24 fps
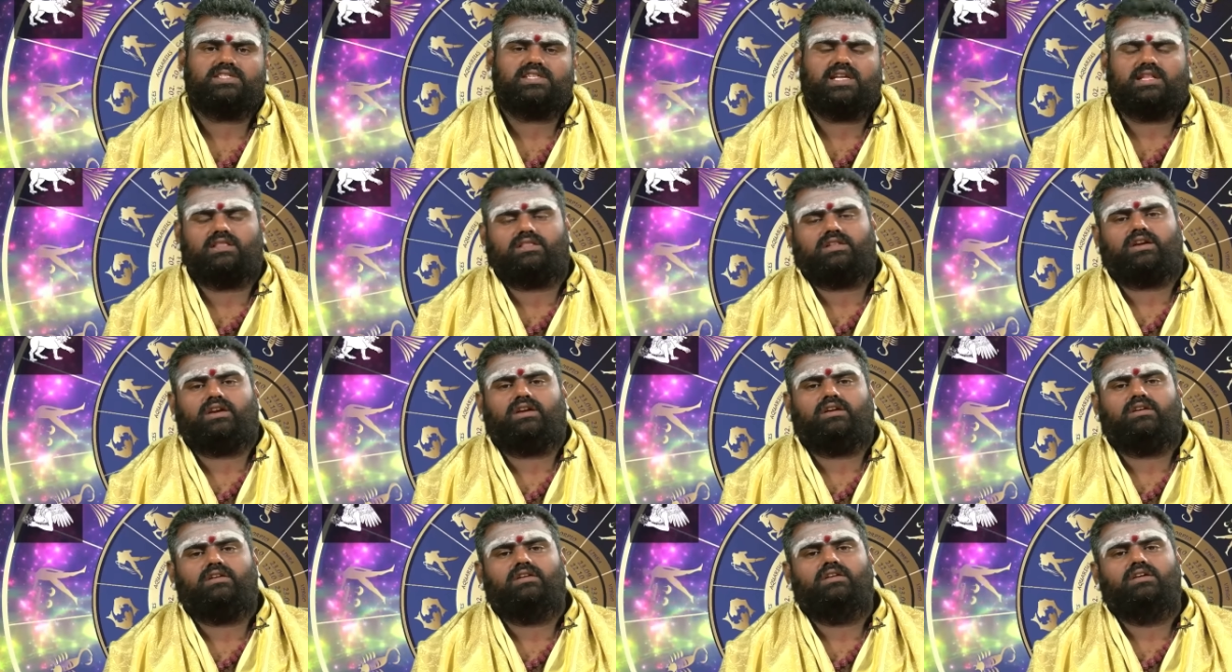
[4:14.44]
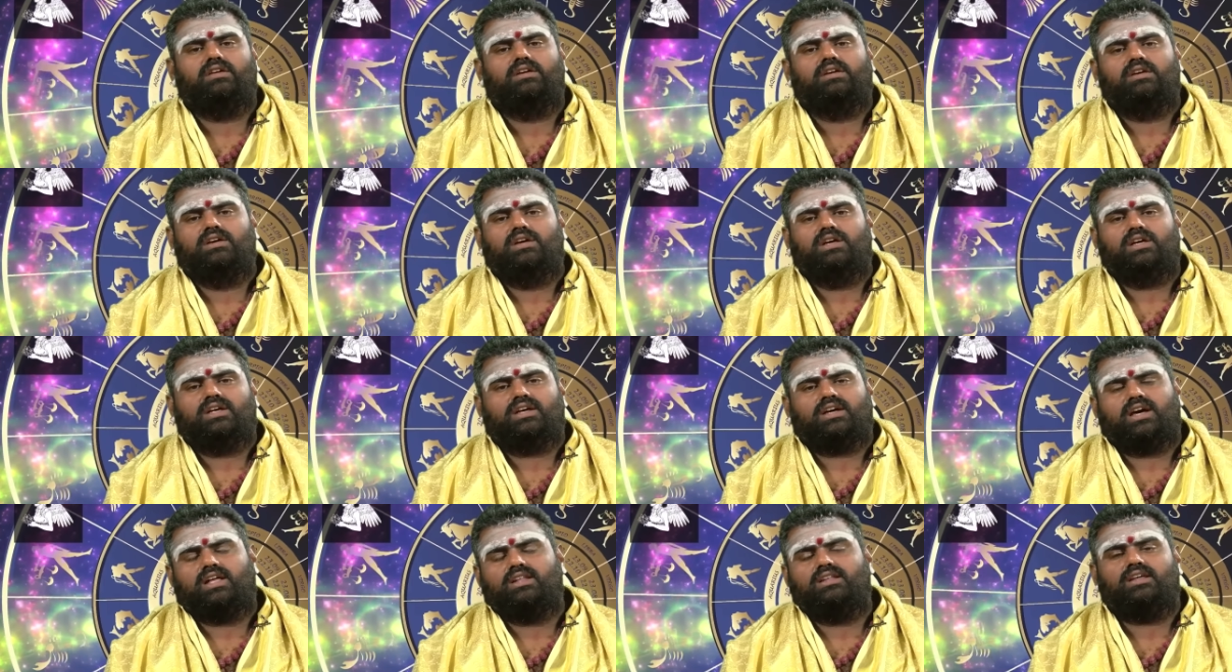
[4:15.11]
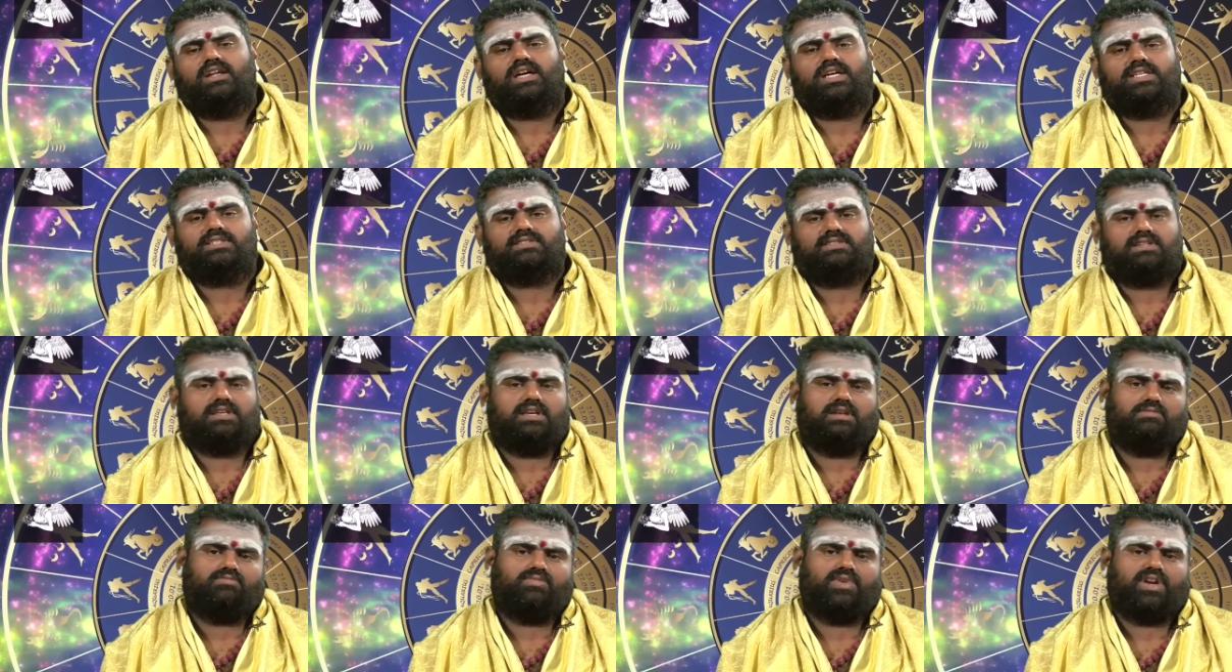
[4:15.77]
சந்திரன்
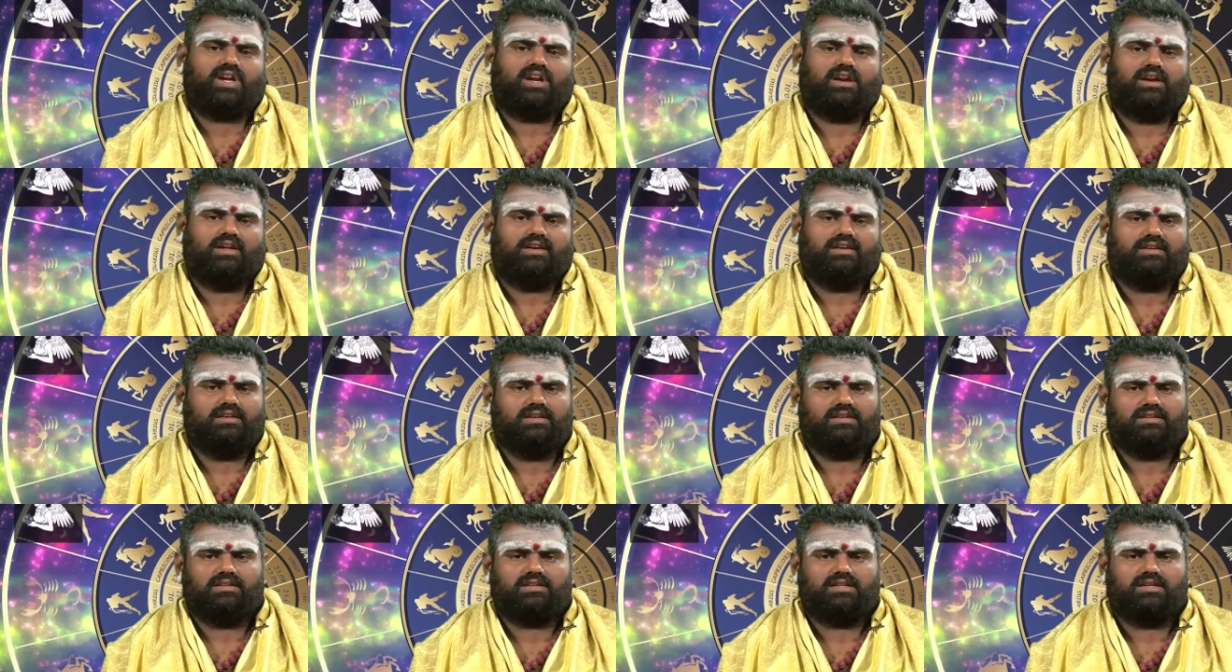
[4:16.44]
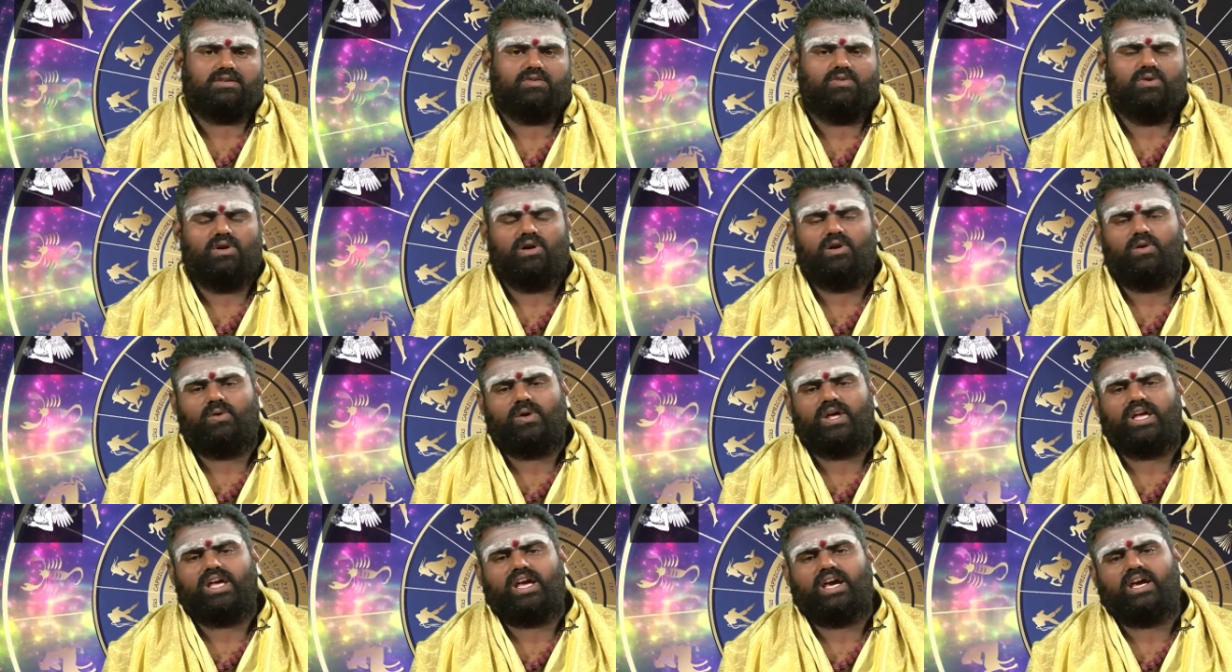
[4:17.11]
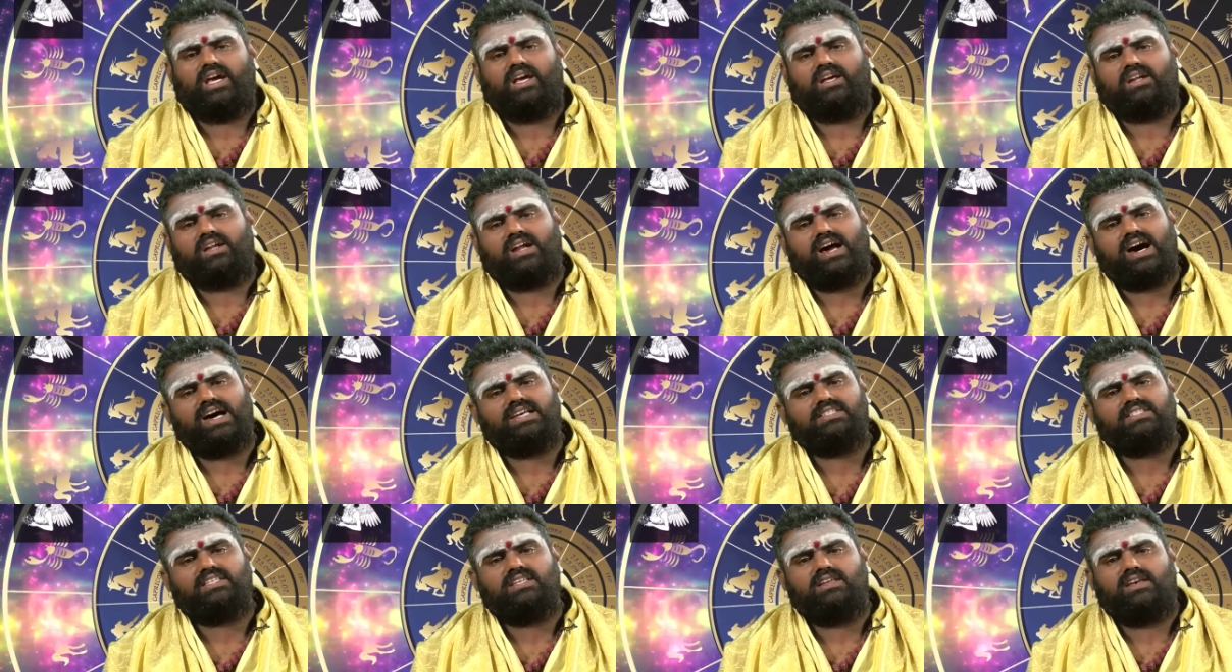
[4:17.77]
கன்னிராசி என்பர்களே இன்று உங்களுடைய
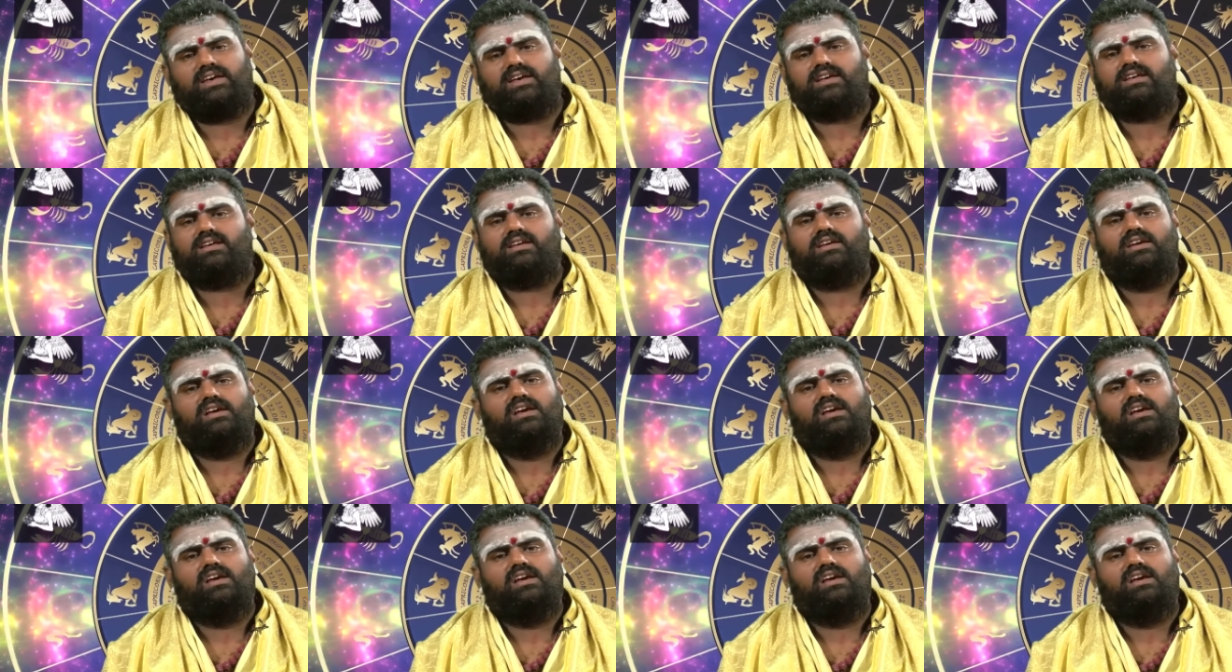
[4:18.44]
ராசியை